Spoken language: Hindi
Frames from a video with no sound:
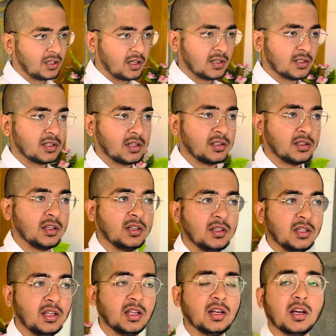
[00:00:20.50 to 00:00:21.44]
कर सकते हैं
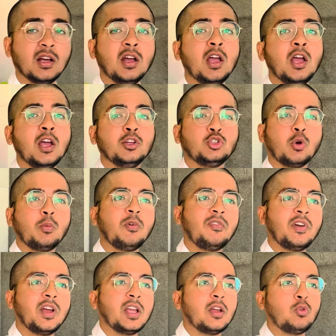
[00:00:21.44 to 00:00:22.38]
ठीक है ना
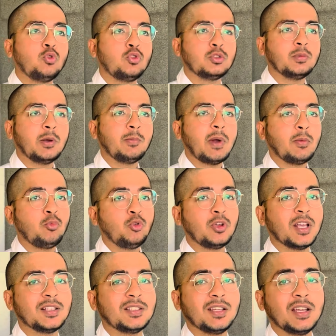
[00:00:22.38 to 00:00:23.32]
शॉपिफाई के कोर्स में हम आपको
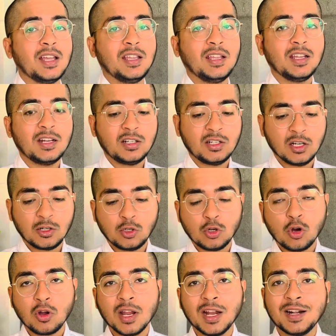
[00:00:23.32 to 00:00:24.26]
क्या सिखाएंगे
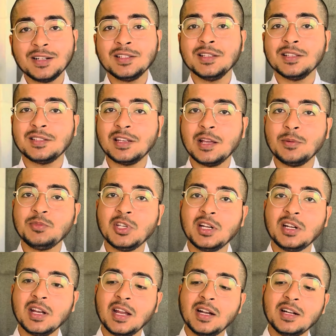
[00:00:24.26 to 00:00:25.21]
टिकटॉक एड्स
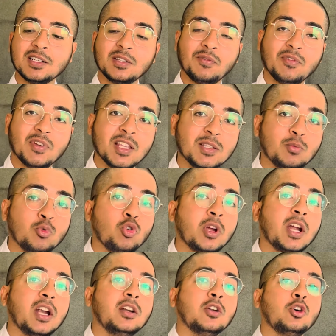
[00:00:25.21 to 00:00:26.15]
स्नैपचैट एड्स फेसबुक
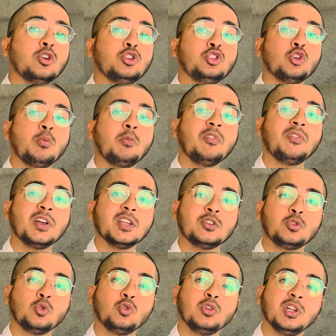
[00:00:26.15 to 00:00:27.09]
एड और शॉपिफाई
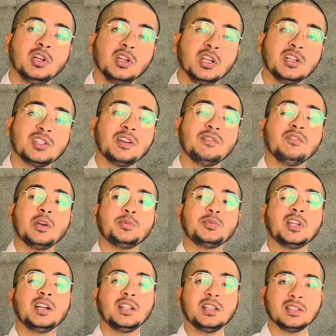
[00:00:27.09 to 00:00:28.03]
स्टोर क्रिएशन
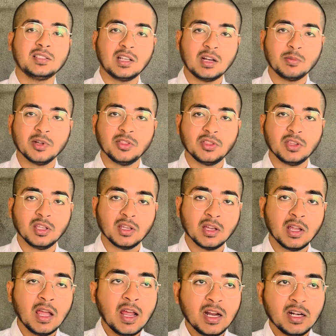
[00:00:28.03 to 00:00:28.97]
वेबसाइट किस तरह बनती है
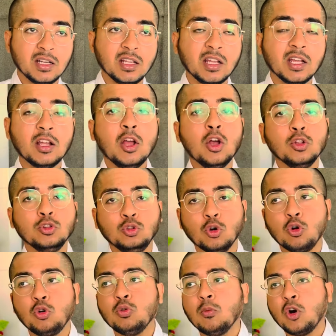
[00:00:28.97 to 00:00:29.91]
ठीक है
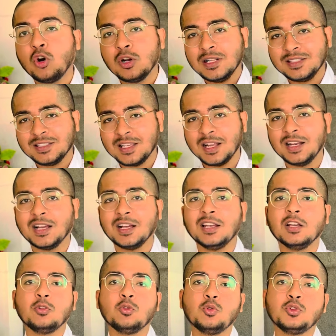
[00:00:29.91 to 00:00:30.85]
दोनों मॉडल्स के अलग
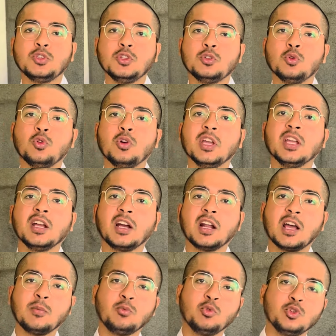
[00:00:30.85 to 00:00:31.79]
अलग कोर्सेज हो रहे हैं अगर
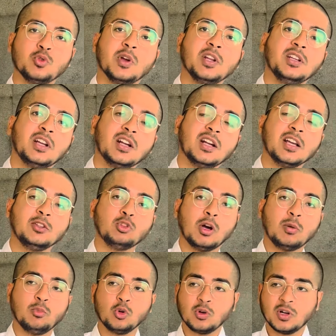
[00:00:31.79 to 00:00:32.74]
आपको ज्वाइन करना है तो आप लोग